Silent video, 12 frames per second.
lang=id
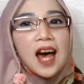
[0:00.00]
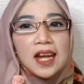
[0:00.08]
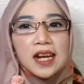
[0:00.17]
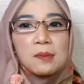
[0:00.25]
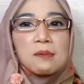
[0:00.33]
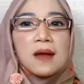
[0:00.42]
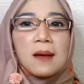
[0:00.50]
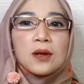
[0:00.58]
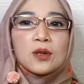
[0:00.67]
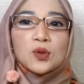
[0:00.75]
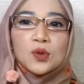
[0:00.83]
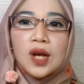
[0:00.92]
ada
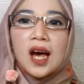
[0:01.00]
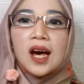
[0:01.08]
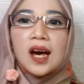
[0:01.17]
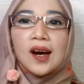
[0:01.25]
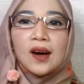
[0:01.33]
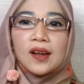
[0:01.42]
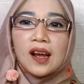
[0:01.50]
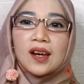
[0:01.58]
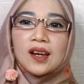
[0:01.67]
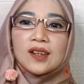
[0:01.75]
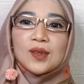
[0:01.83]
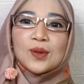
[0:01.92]
beberapa juga
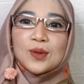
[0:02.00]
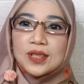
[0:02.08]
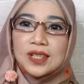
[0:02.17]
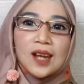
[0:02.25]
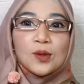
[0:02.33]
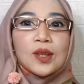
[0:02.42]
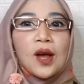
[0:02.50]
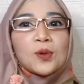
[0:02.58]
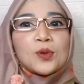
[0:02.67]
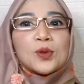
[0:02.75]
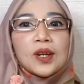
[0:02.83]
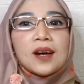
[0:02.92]
orang Rusia itu
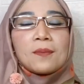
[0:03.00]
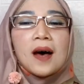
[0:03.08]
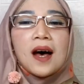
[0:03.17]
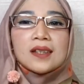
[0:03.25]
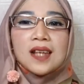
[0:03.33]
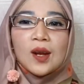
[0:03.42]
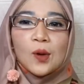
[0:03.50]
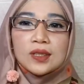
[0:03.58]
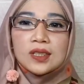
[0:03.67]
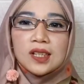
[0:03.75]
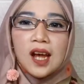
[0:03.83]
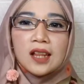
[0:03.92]
tahu juga dengan bahasa
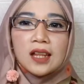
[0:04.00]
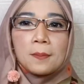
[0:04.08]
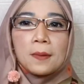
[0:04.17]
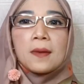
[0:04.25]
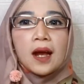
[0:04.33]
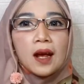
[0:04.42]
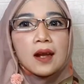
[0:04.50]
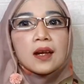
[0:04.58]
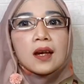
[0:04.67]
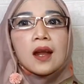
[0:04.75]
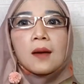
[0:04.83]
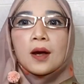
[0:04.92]
Indonesia tapi mereka
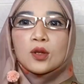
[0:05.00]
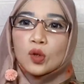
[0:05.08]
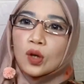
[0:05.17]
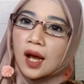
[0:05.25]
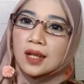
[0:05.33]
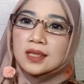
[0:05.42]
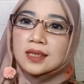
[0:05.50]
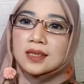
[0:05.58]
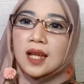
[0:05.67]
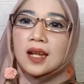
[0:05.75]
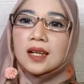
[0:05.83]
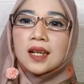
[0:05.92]
negara maju guys
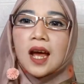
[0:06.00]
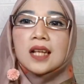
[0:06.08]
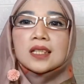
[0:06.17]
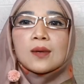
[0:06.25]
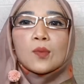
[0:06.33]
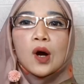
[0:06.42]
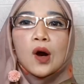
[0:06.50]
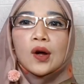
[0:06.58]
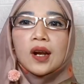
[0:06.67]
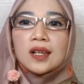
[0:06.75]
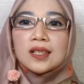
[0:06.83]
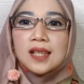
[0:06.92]
dan nggak semua semua
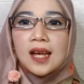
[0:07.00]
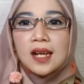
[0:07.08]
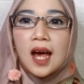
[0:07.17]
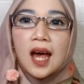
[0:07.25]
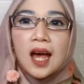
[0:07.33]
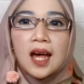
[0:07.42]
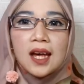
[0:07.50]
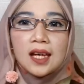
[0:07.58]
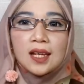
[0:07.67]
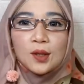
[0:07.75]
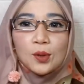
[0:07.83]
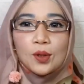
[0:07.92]
orang di sana
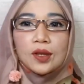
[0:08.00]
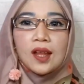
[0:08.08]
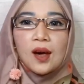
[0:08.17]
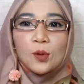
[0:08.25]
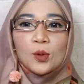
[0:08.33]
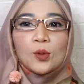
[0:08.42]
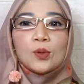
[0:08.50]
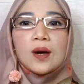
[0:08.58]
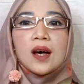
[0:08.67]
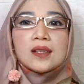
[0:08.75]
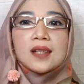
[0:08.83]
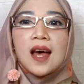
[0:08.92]
itu tahu
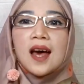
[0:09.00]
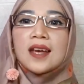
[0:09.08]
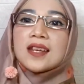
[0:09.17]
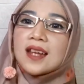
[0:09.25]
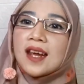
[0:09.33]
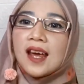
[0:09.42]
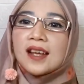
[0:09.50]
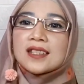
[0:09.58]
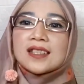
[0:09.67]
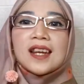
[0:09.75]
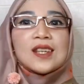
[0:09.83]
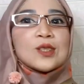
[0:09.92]
bahasa
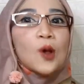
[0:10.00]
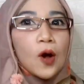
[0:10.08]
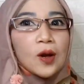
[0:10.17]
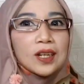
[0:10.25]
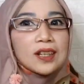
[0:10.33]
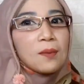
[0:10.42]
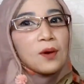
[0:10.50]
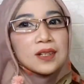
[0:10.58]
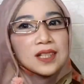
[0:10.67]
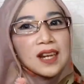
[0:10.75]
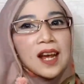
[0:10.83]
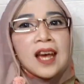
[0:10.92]
Inggris. Jadi so kalau kita mau
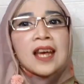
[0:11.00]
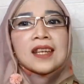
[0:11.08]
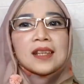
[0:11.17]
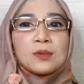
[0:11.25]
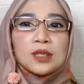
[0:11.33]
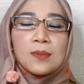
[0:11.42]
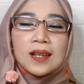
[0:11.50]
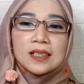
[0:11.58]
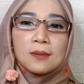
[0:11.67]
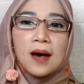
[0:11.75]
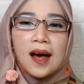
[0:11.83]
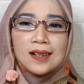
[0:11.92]
ke sana kita mesti
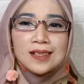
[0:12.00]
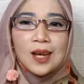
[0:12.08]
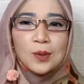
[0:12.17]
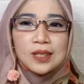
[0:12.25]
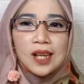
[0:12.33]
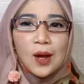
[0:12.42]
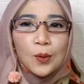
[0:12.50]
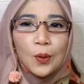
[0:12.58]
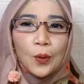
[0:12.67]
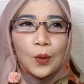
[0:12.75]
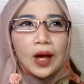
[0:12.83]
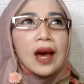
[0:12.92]
belajar bahasa Rusia
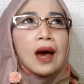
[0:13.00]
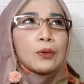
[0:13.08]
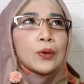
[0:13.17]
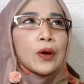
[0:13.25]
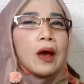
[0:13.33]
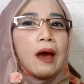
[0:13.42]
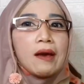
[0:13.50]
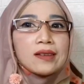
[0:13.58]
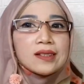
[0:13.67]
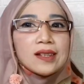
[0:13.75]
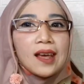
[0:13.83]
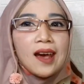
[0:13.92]
dulu. Aduh
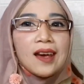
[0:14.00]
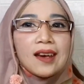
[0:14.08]
guys ya.